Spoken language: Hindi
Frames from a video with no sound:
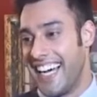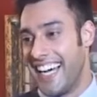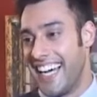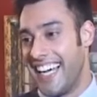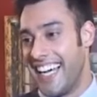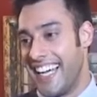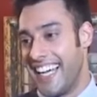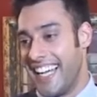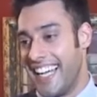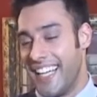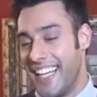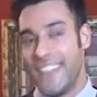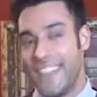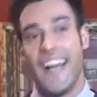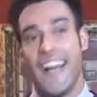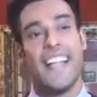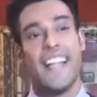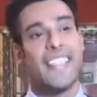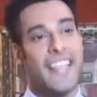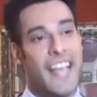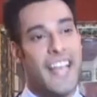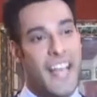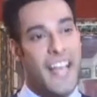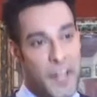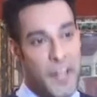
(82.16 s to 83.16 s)
कहेंगे
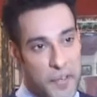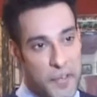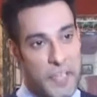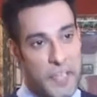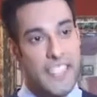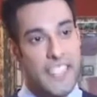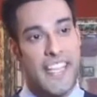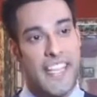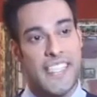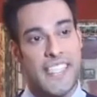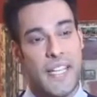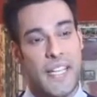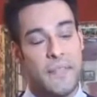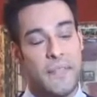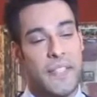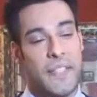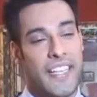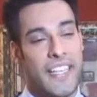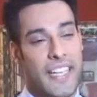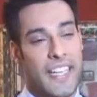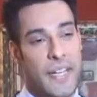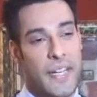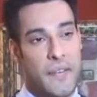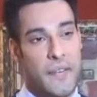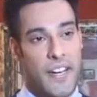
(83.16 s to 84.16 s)
फैंस यही कहूँगा जैसे आप
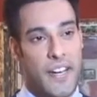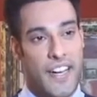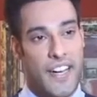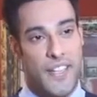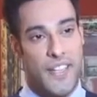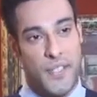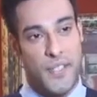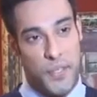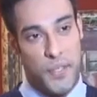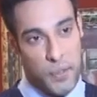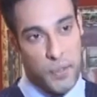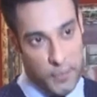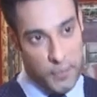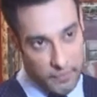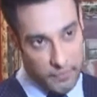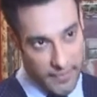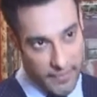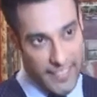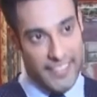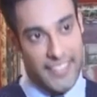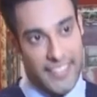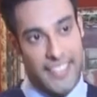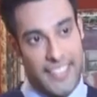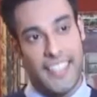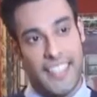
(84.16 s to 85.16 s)
देख रहे हैं हमारा शो
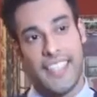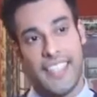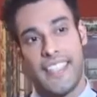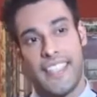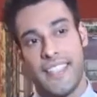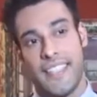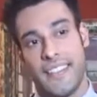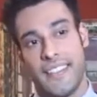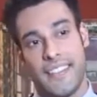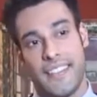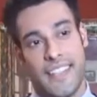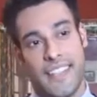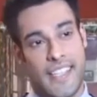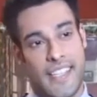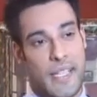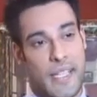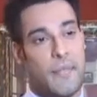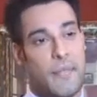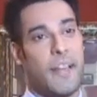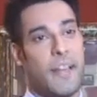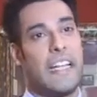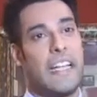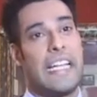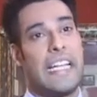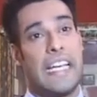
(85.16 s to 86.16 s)
देखते रहिए
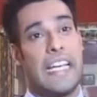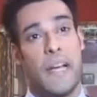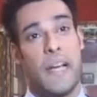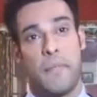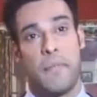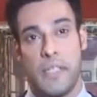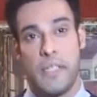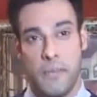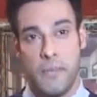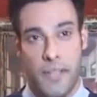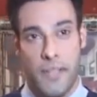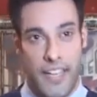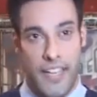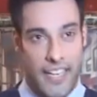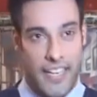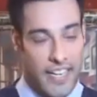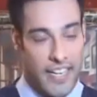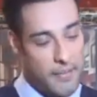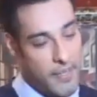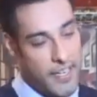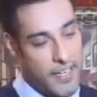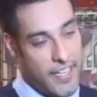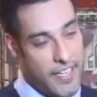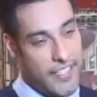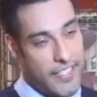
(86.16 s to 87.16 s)
जैसे हमारी टी बढ़ा
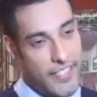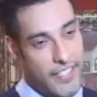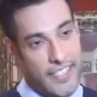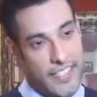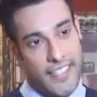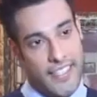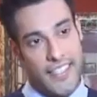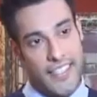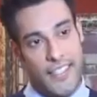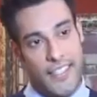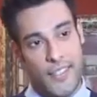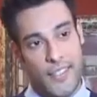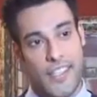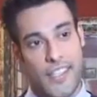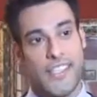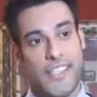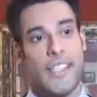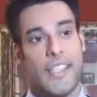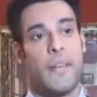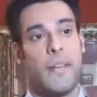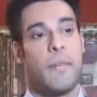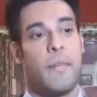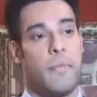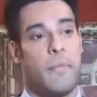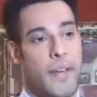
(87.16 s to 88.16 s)
रहे हैं बढ़ाते रहिए और
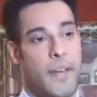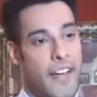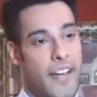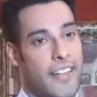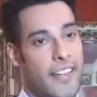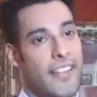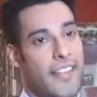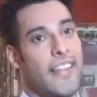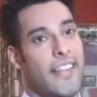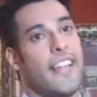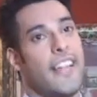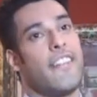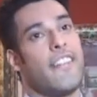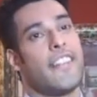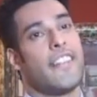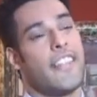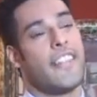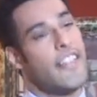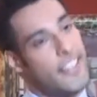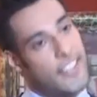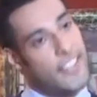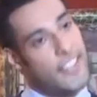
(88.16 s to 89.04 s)
जैसे हमें प्यार कर रहे हैं वैसे